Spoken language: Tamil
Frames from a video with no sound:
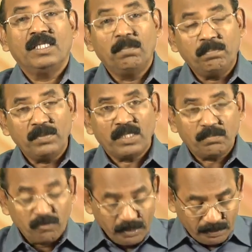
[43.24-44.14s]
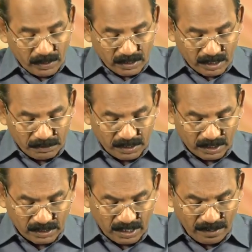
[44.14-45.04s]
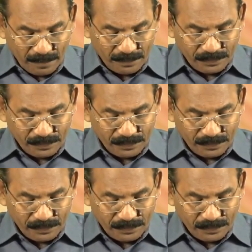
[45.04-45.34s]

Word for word: எப்போ தப்பு வைப்பார் அப்படின்னா தான்